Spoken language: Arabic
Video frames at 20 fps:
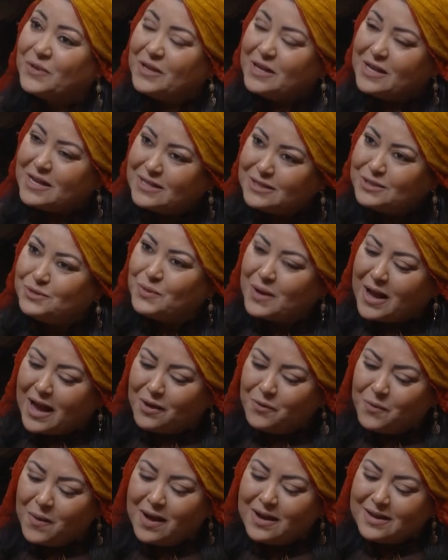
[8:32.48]
يهزوا
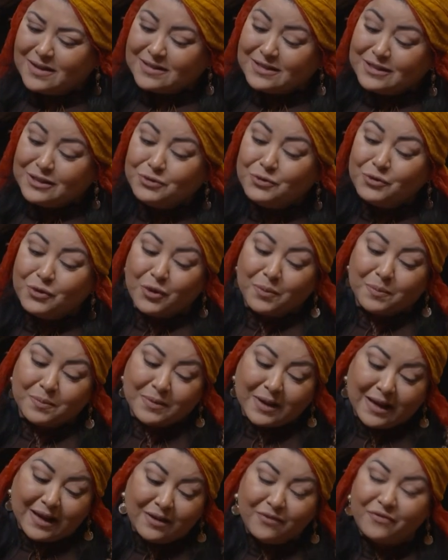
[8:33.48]
غلوه نزيدوهم
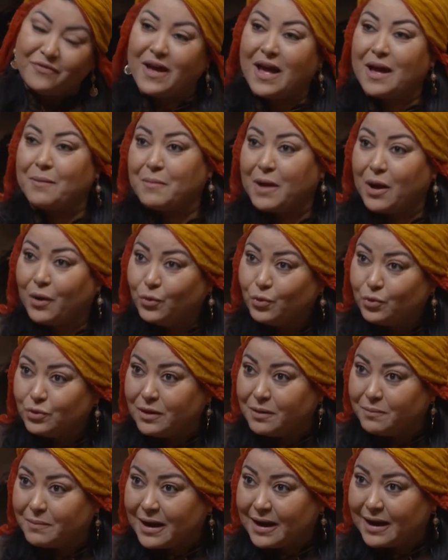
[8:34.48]
قرفه اما
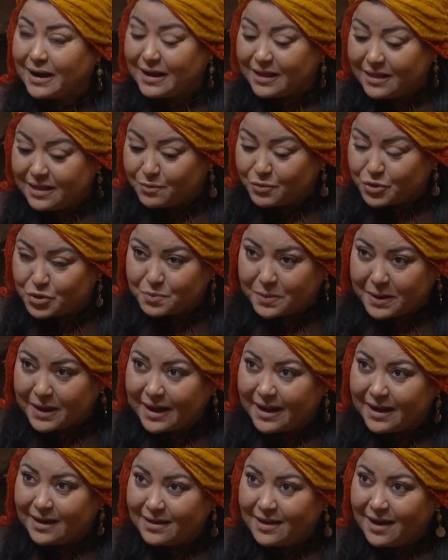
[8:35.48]
عود المره هذه مش
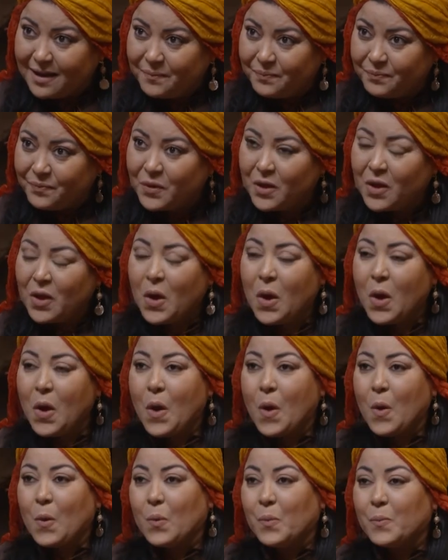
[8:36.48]
مرحيه
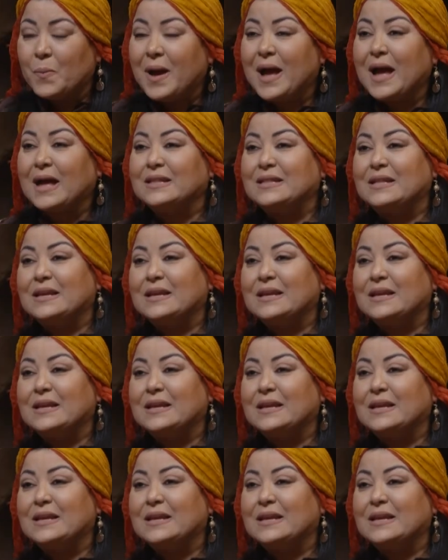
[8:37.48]
ومن بعد